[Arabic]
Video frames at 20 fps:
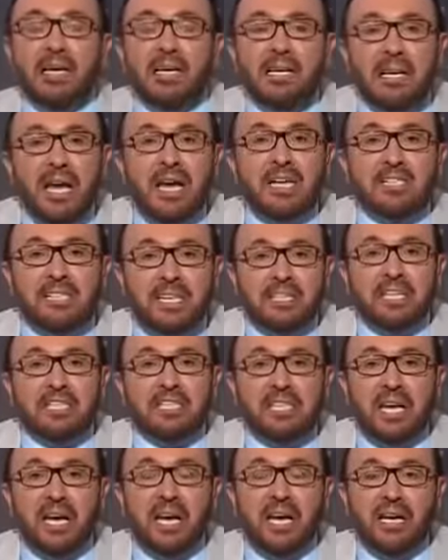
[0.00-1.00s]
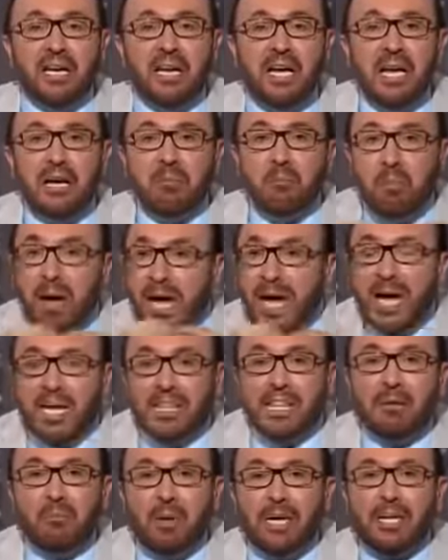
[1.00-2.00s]
نعم. الناس تتساءل ما
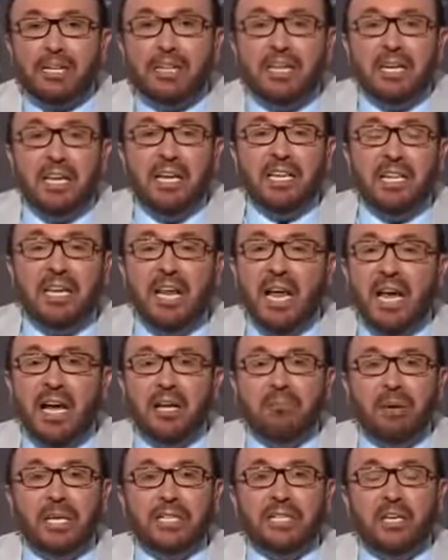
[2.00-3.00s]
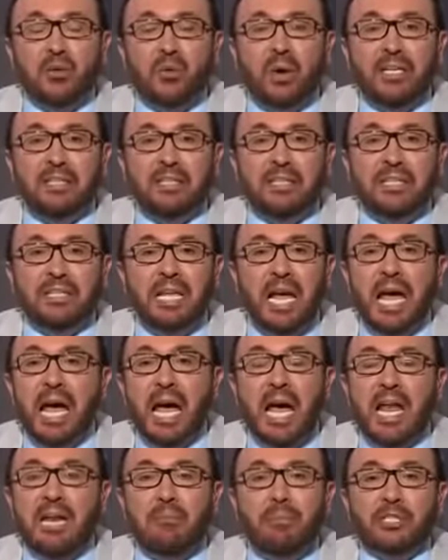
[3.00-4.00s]
هذا المرض الذي الآن بات يهدد
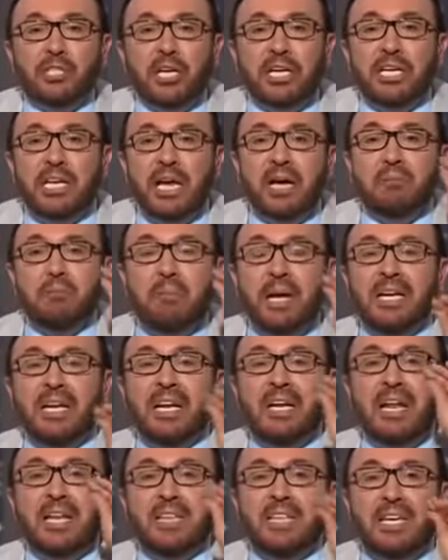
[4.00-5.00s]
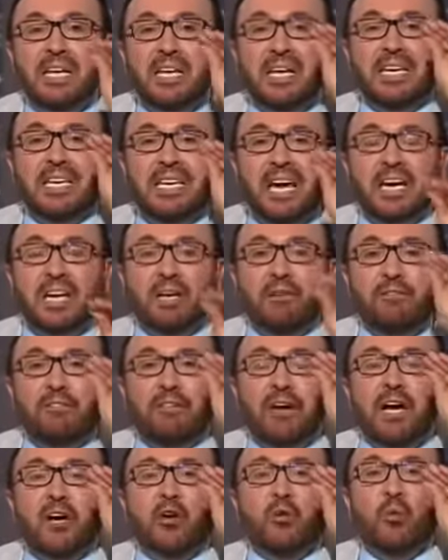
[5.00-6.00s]
البشرية من الذي يقف
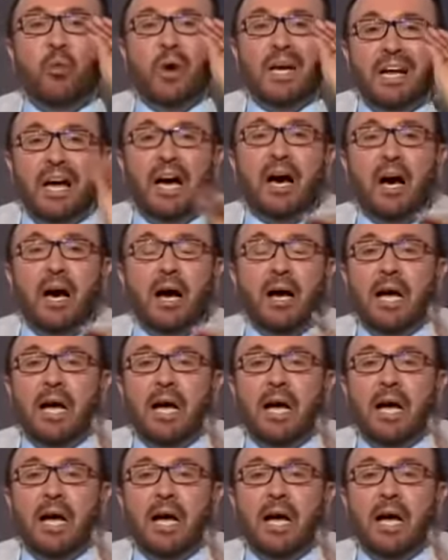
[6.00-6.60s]
وراءه